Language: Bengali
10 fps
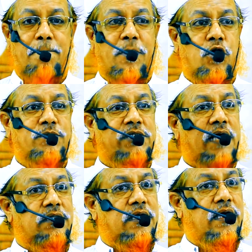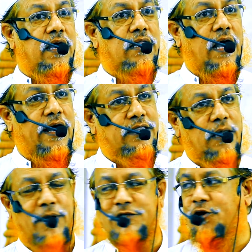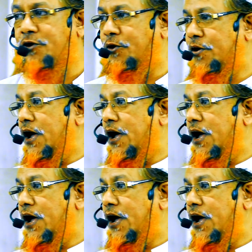মানব জাতিকে হেদায়ত দেবার জন্য